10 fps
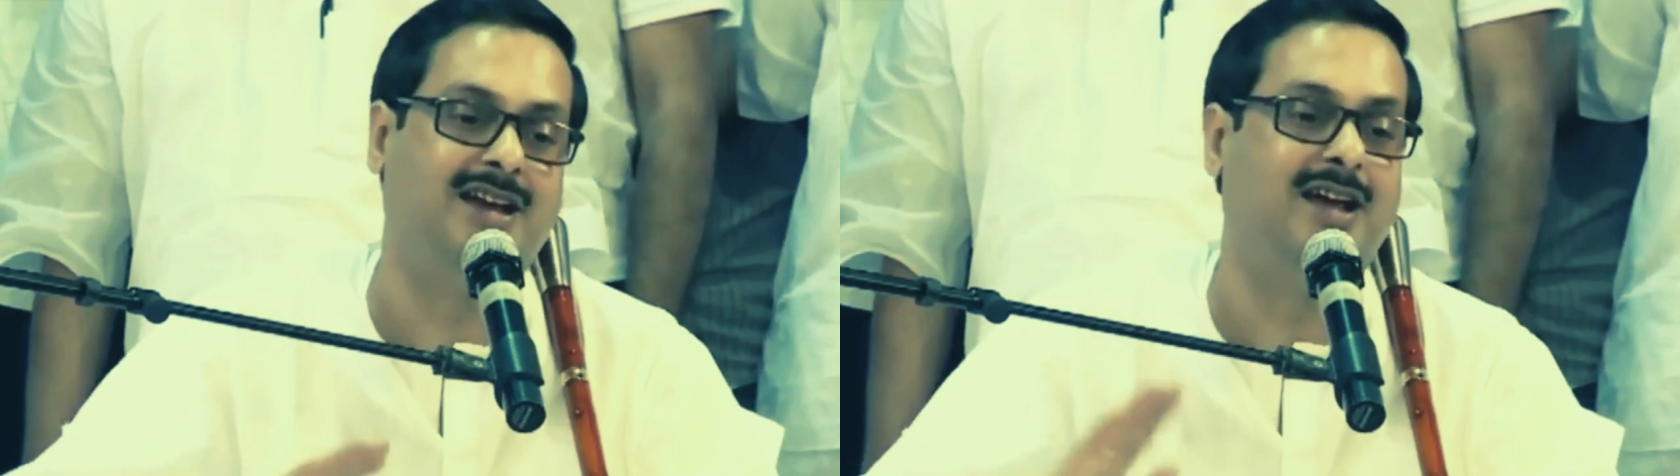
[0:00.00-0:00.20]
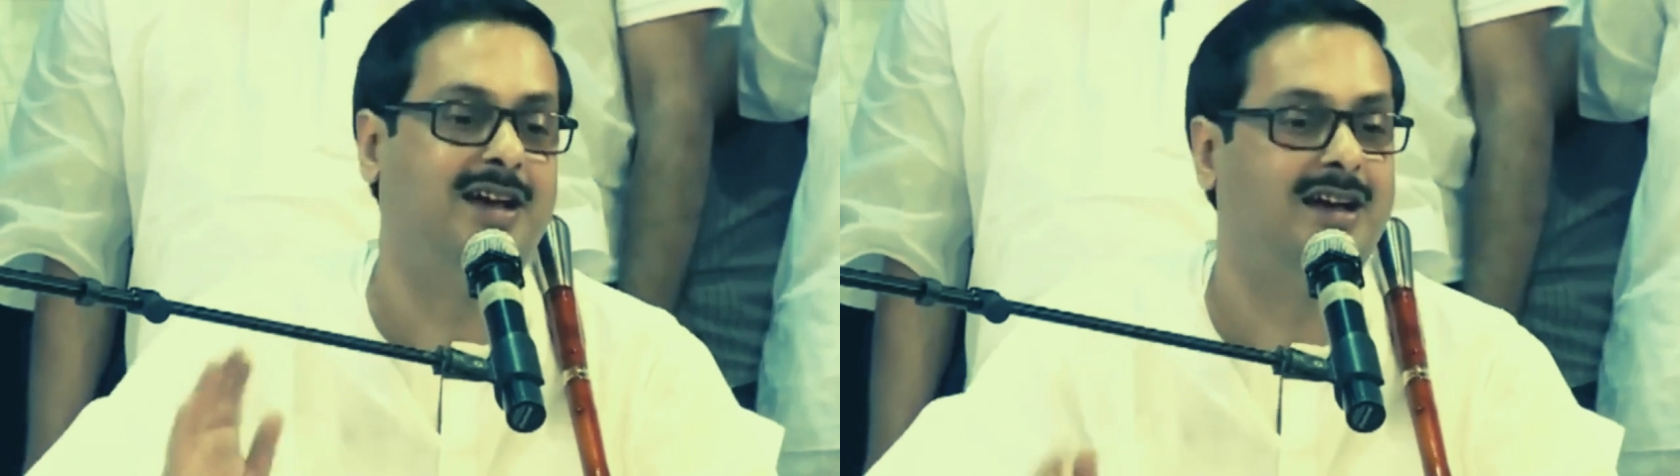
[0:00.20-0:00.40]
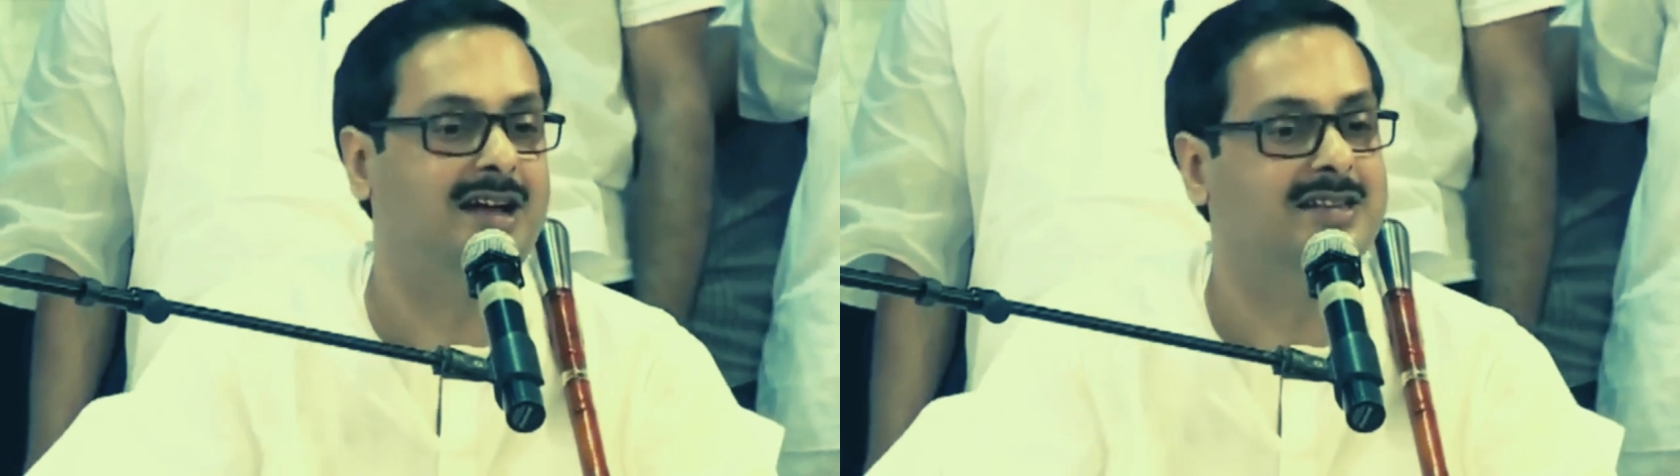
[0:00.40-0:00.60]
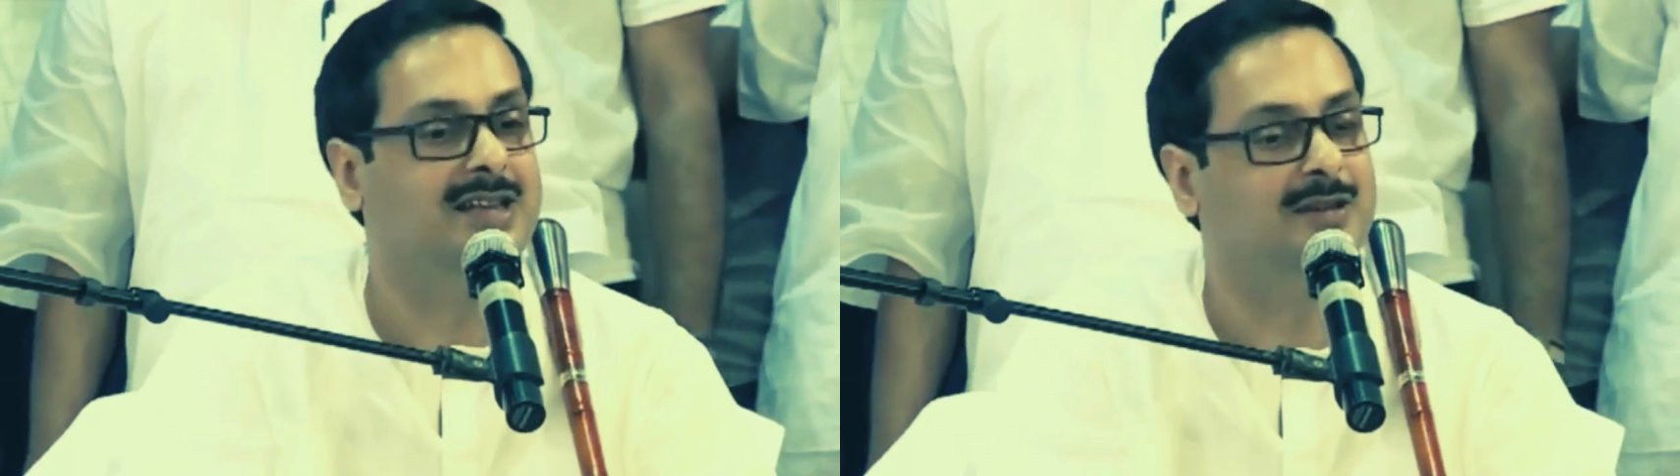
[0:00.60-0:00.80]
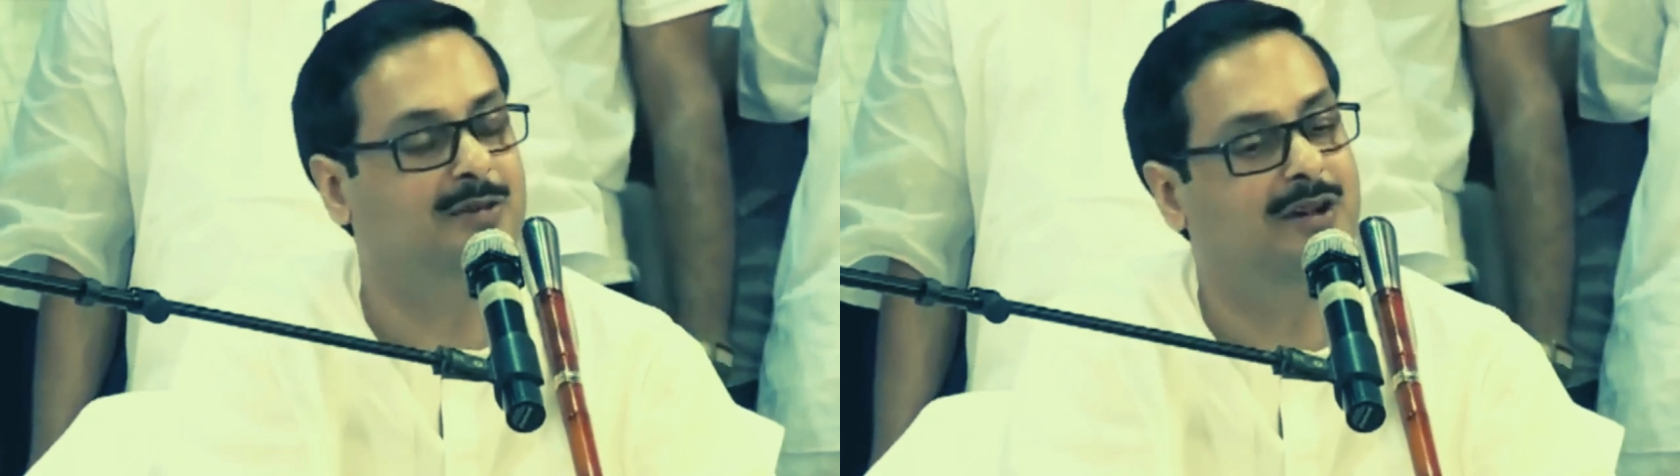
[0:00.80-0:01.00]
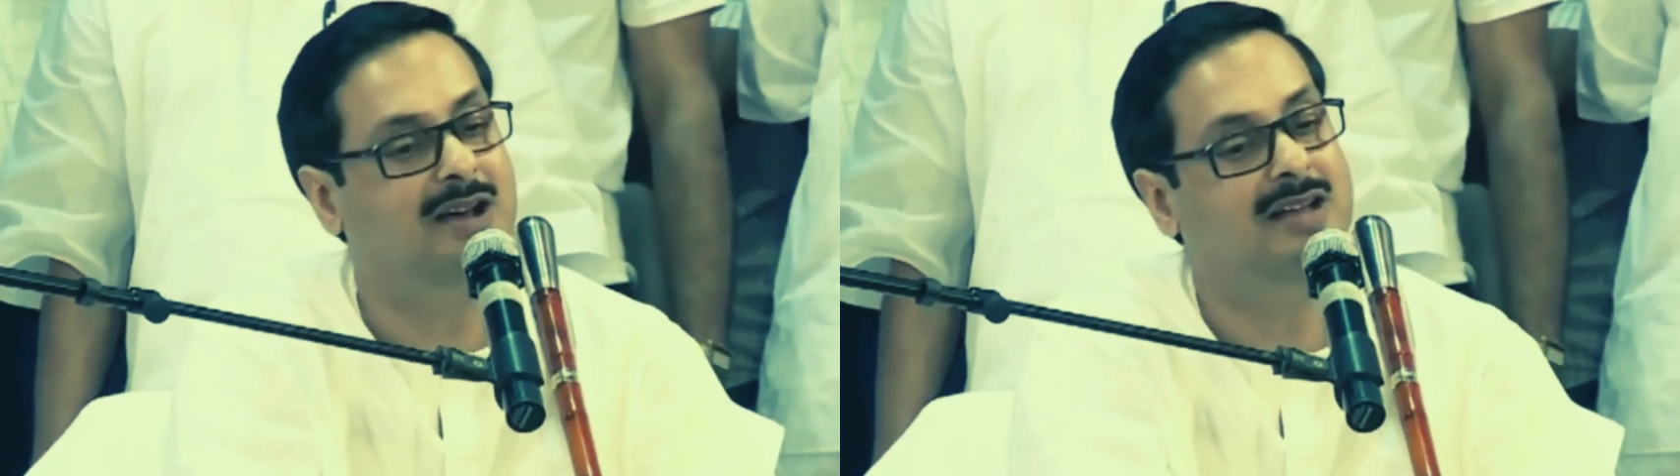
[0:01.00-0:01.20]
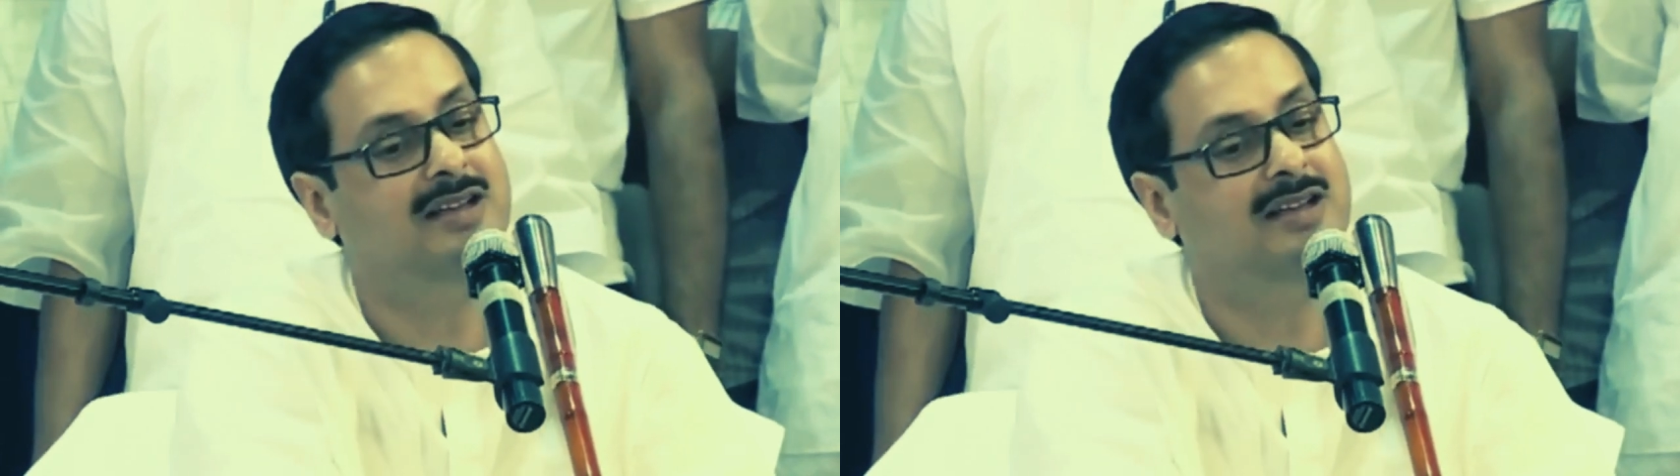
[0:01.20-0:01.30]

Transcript: जाएगा आहिस्ता हुआ